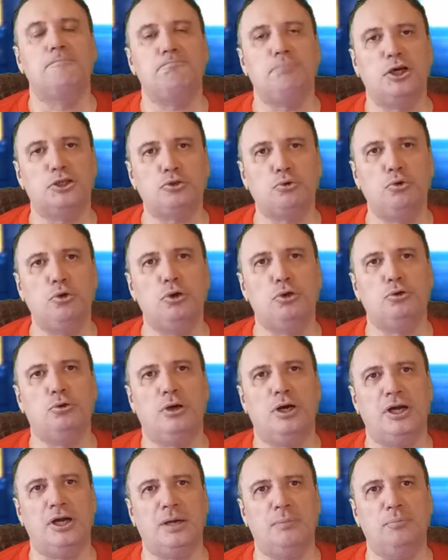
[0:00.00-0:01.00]
поскольку
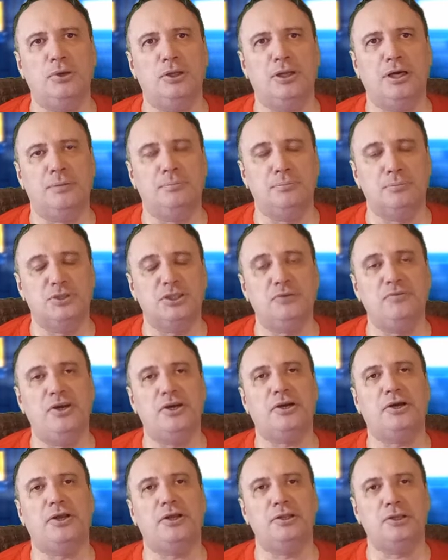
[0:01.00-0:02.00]
она была
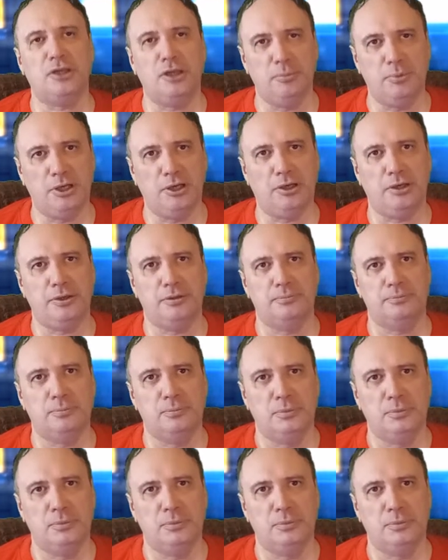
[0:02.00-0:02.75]
сверхрентабельной.